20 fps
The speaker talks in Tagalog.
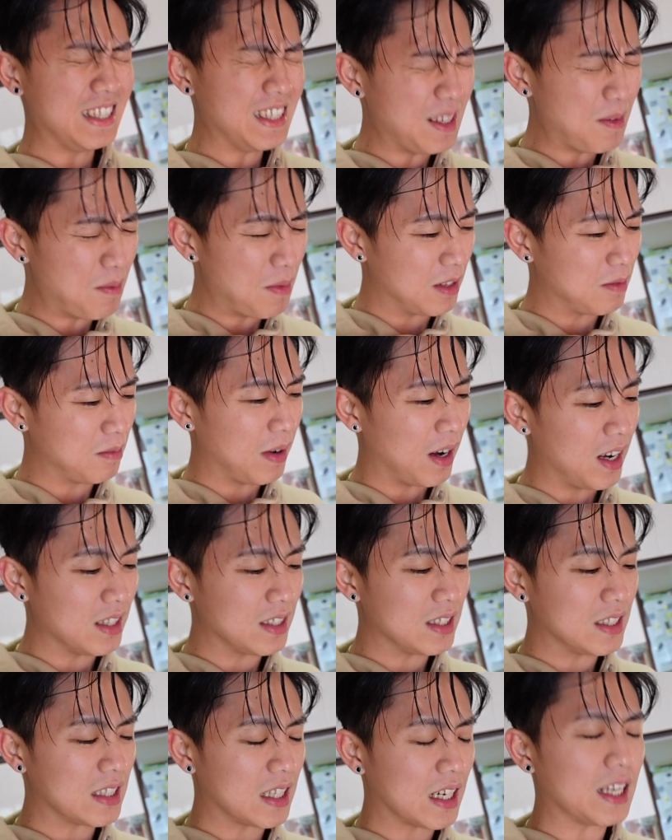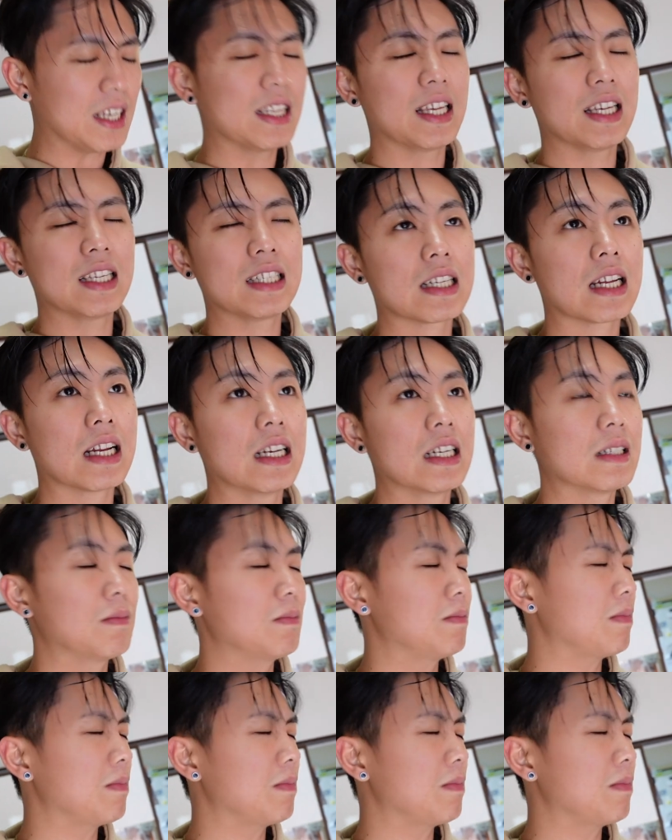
naman, mga 3 days ka lang